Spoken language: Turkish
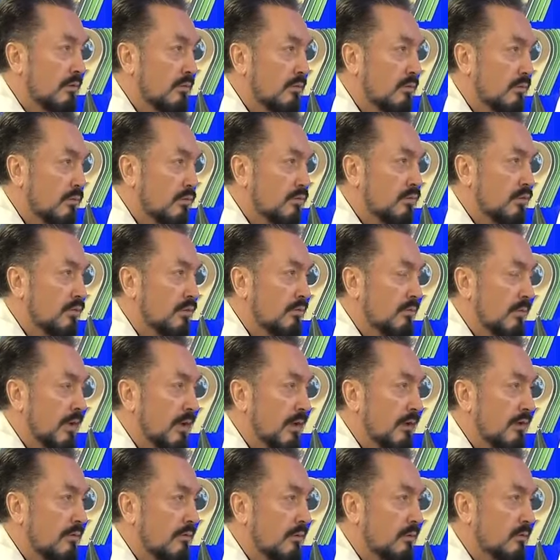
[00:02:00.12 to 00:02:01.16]
düşünme
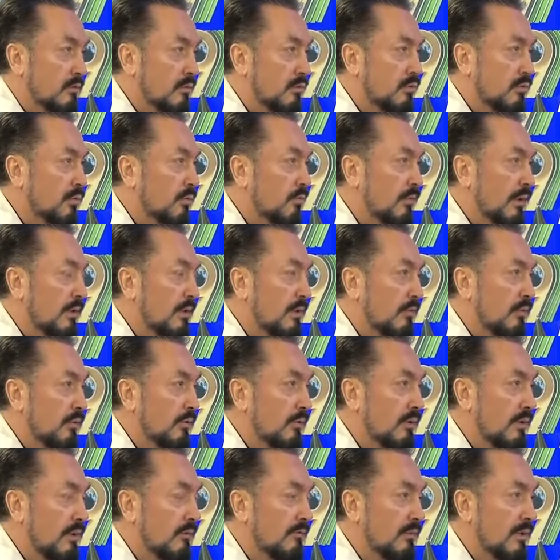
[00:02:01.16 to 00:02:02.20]
ve düşünmeyle
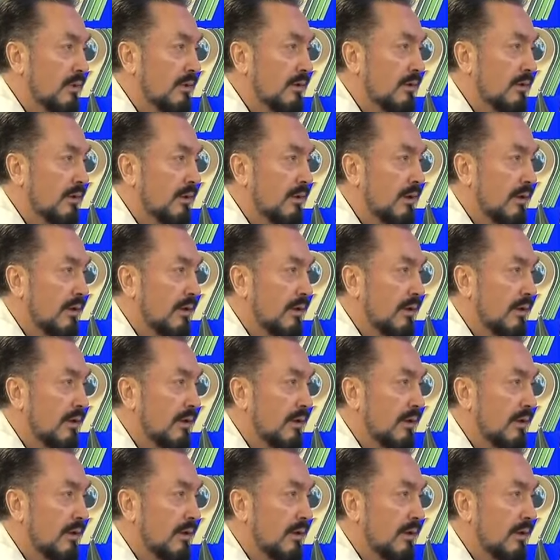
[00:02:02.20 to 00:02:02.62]
bulunan bilgi